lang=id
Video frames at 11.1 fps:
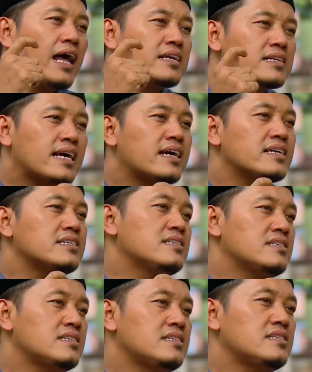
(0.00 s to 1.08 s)
anak
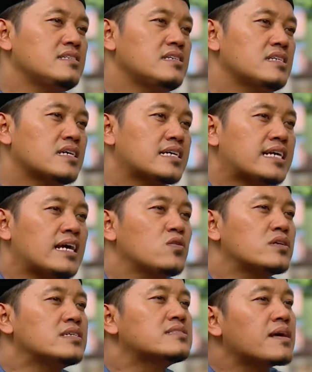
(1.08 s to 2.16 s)
ini
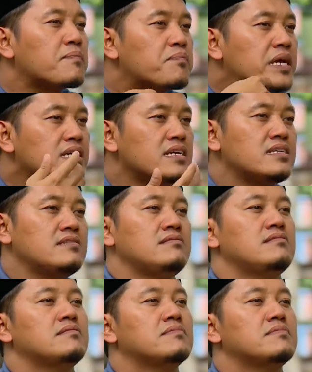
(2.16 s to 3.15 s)
kalau kita ingin